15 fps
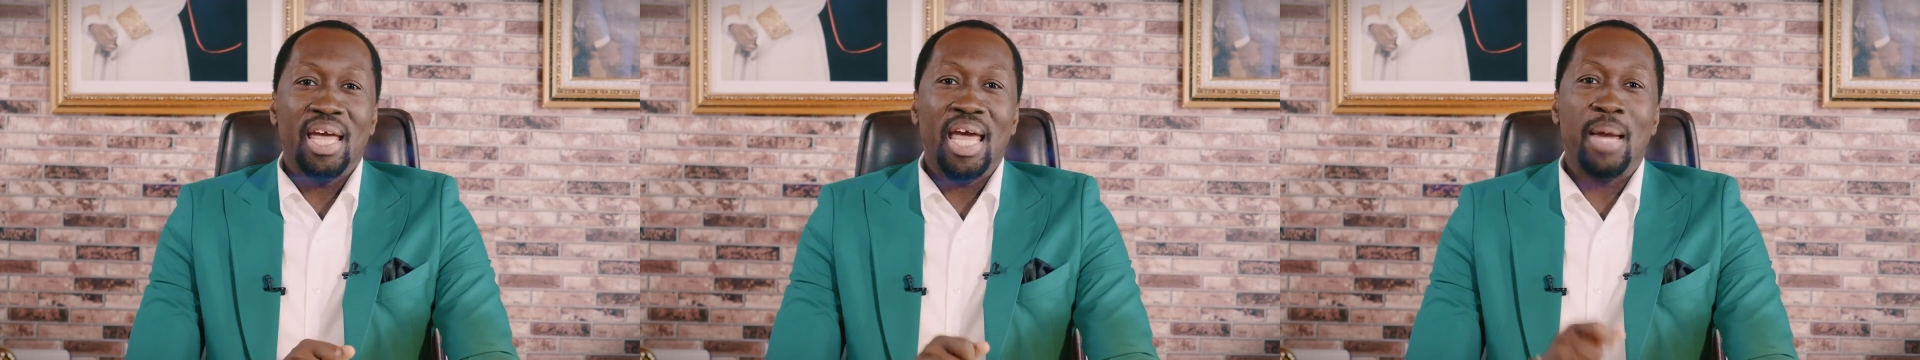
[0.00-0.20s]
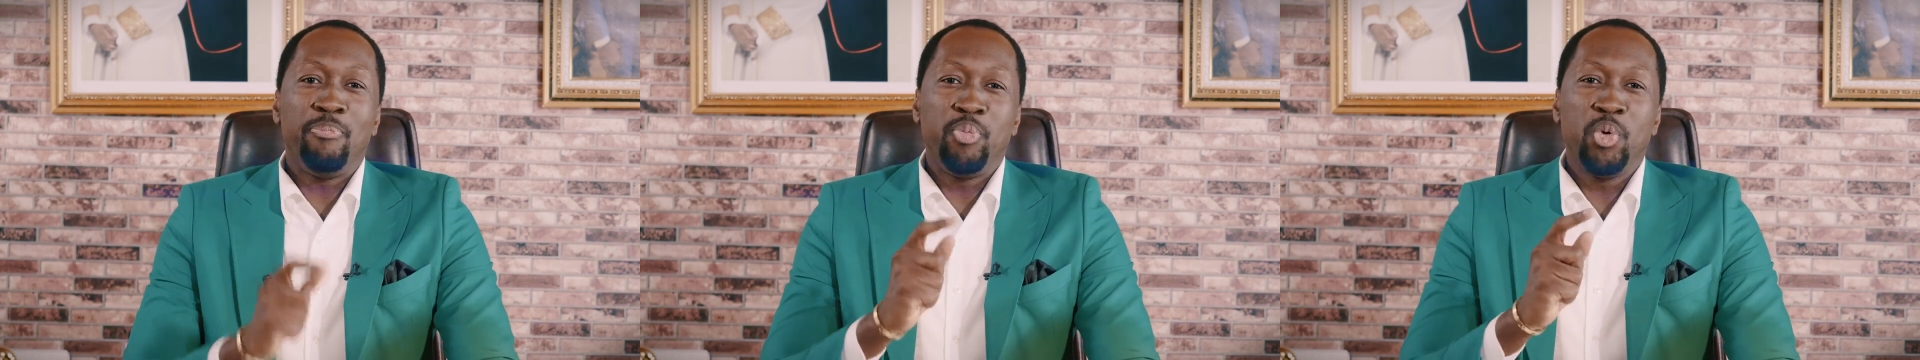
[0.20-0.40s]

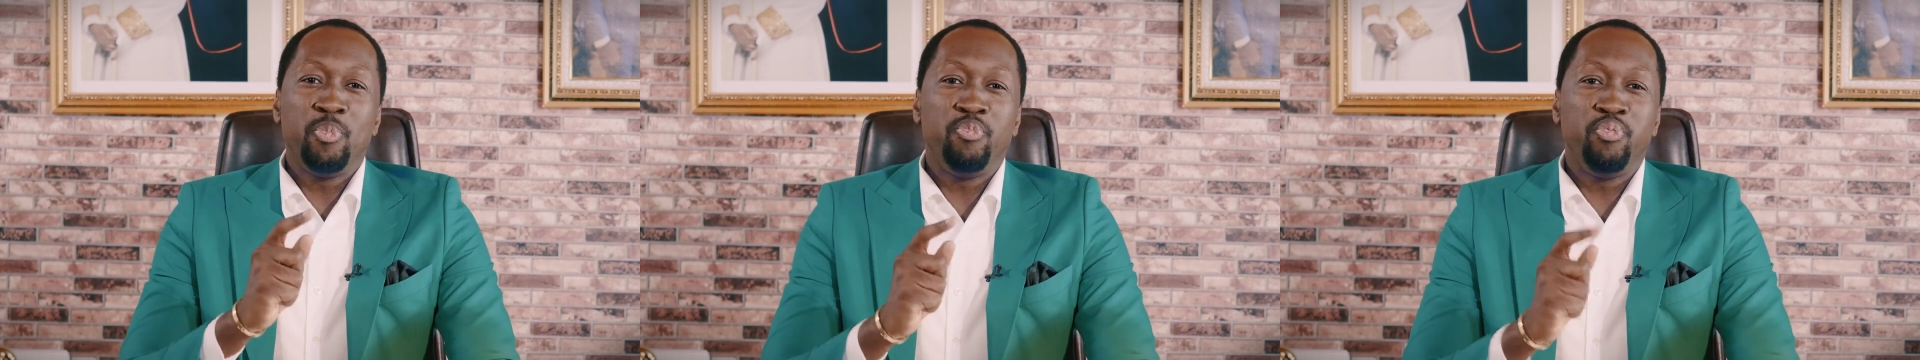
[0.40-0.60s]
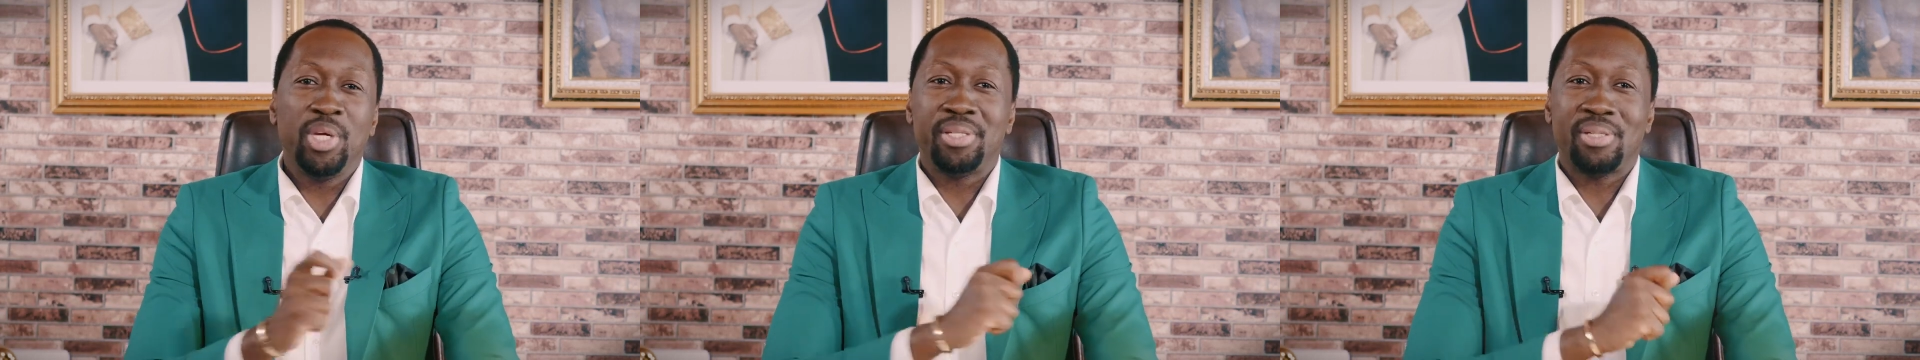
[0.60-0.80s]
est plus
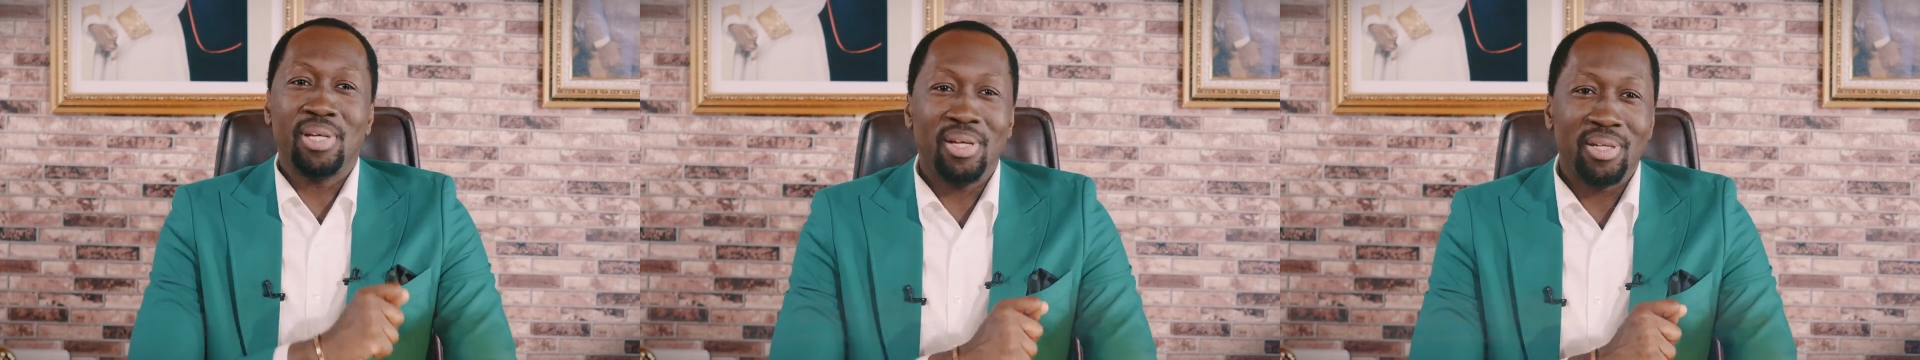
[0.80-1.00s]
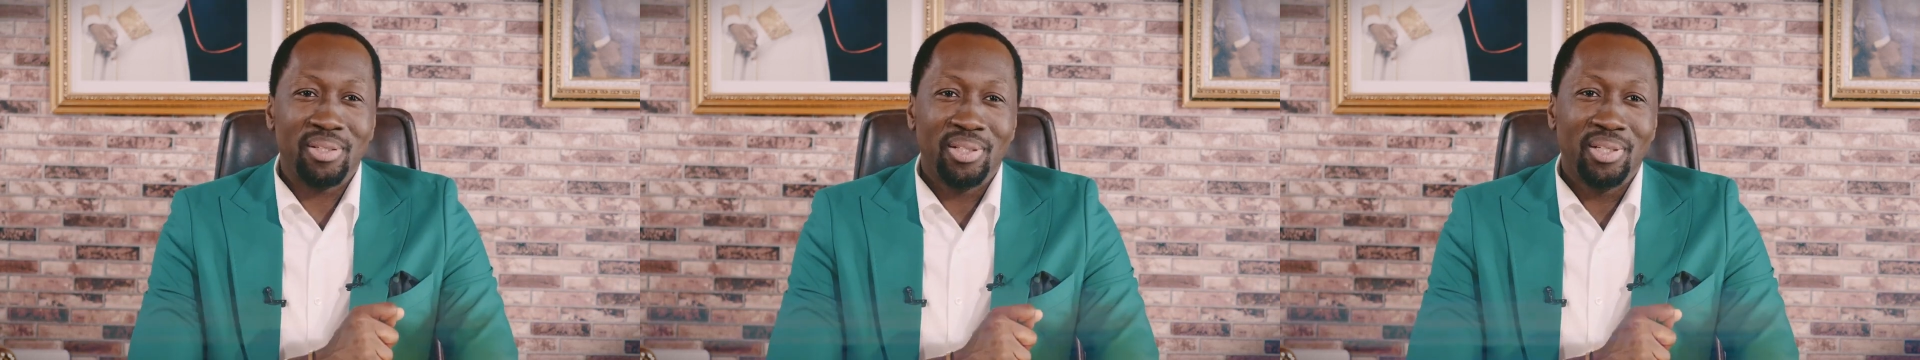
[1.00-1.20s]

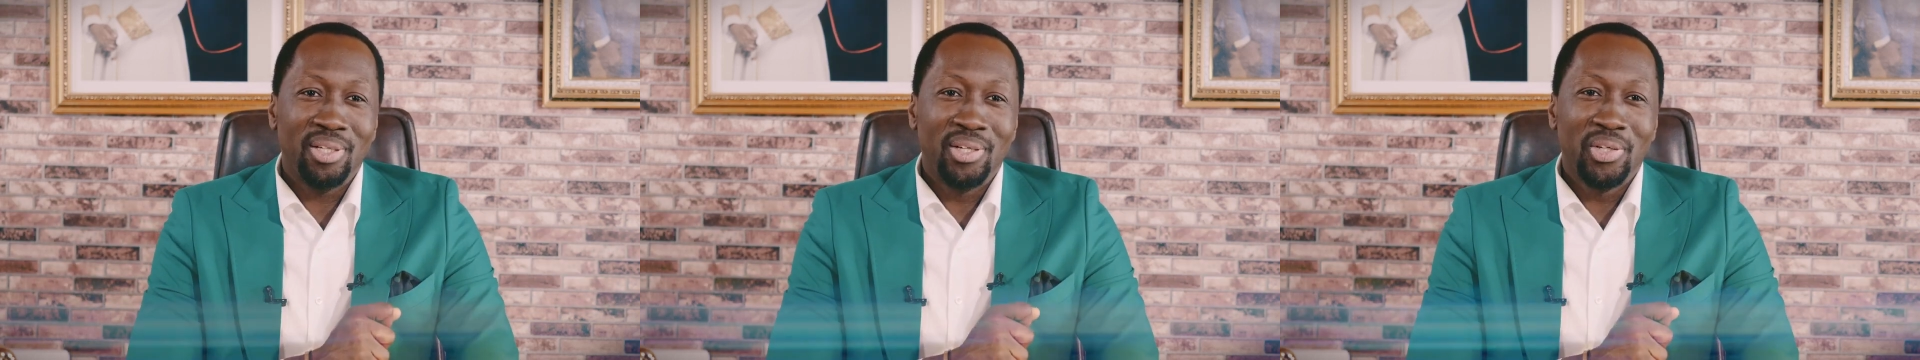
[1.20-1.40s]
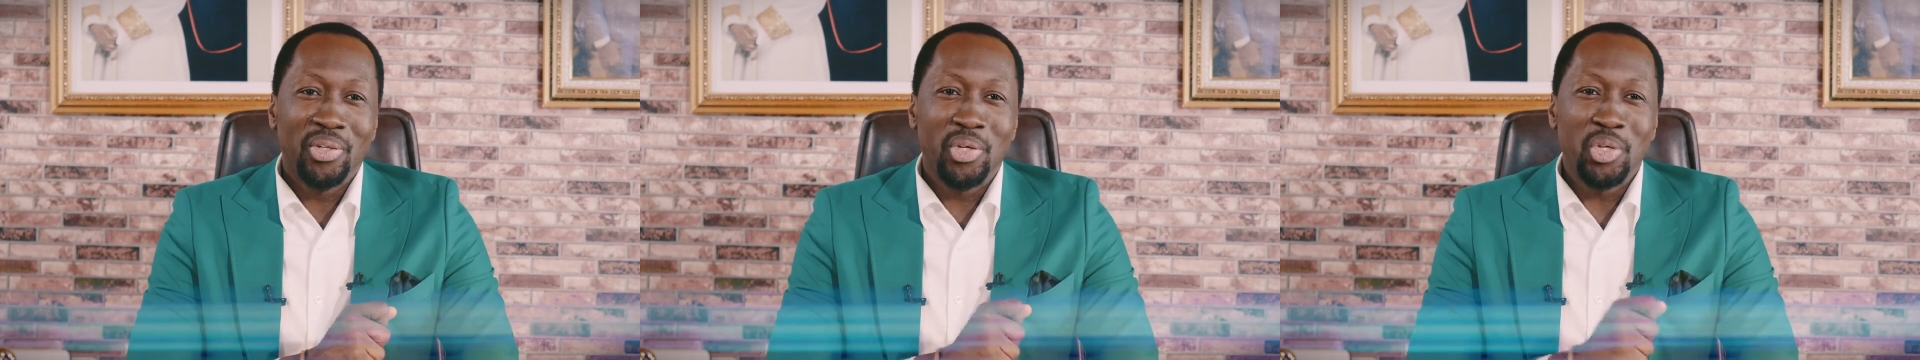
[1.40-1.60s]
puissant
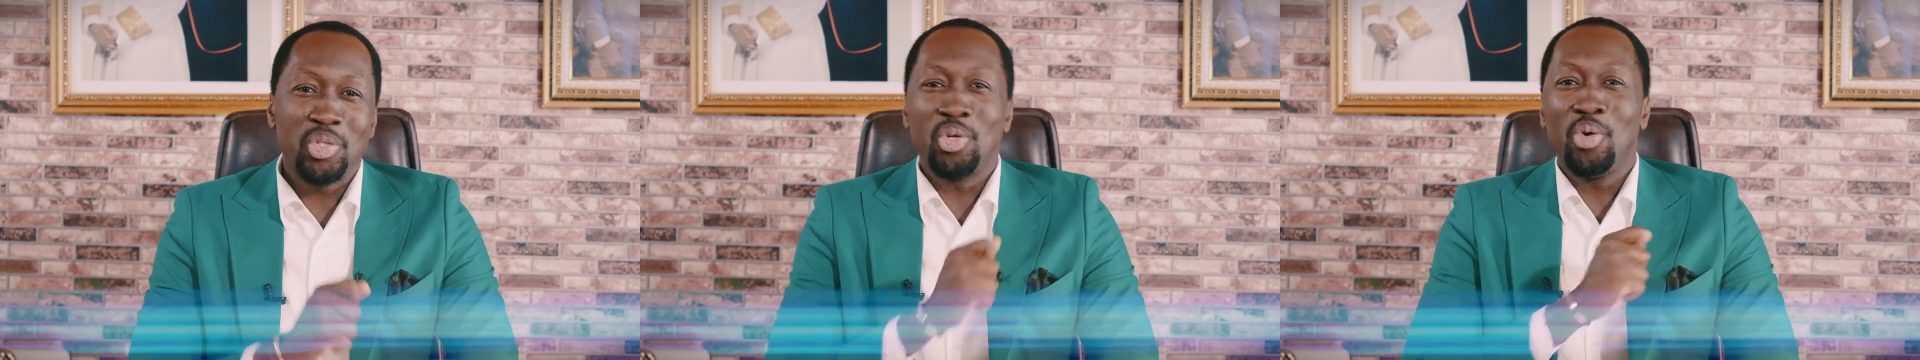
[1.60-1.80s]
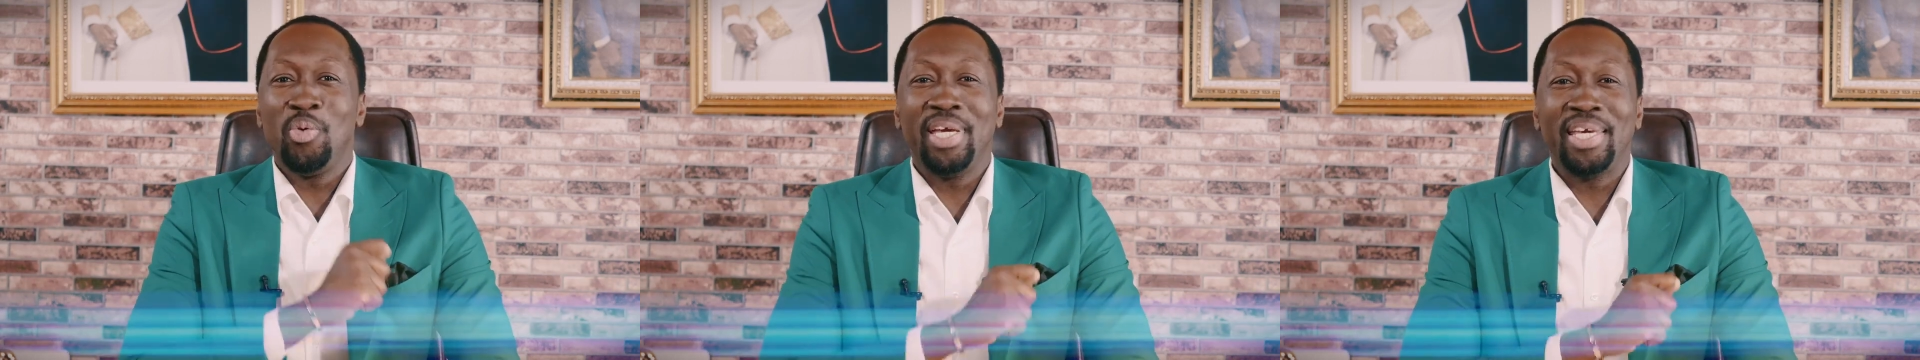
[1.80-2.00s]
que
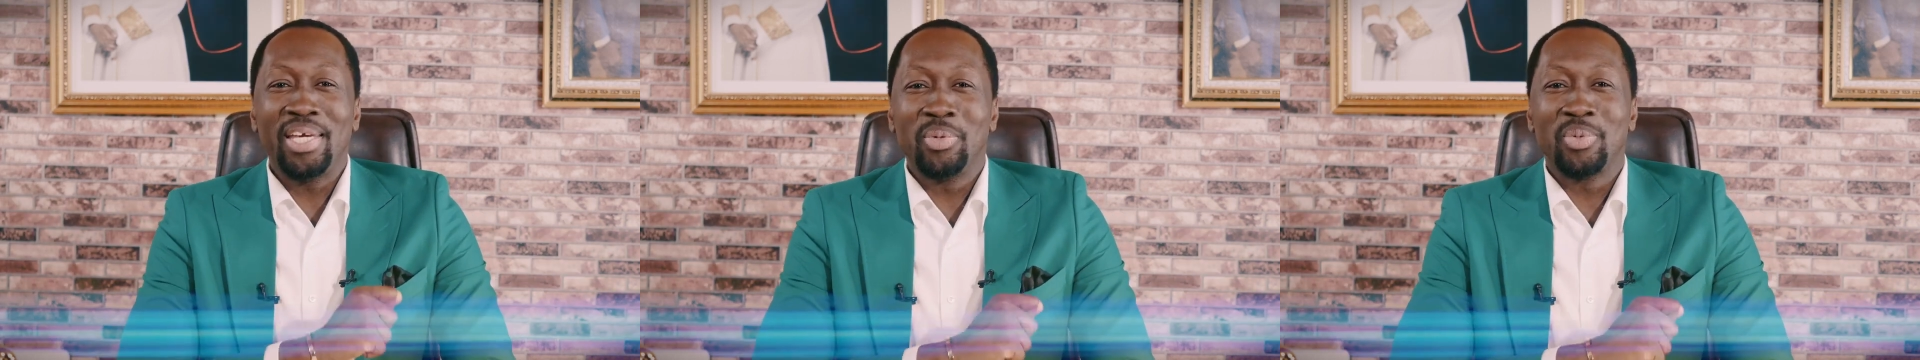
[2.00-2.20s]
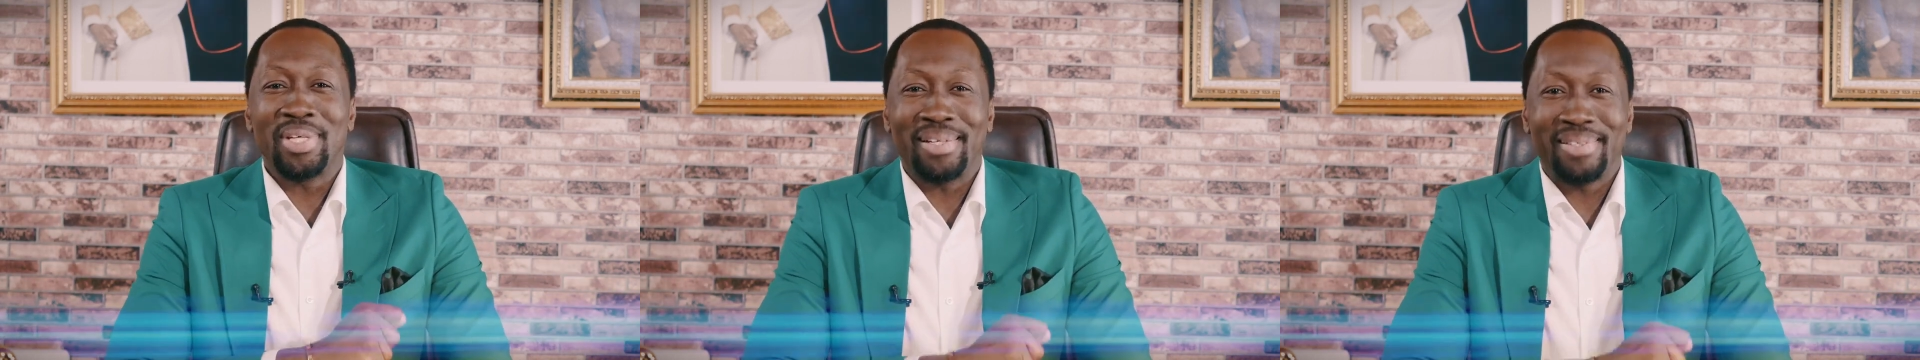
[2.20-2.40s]
celui qui nous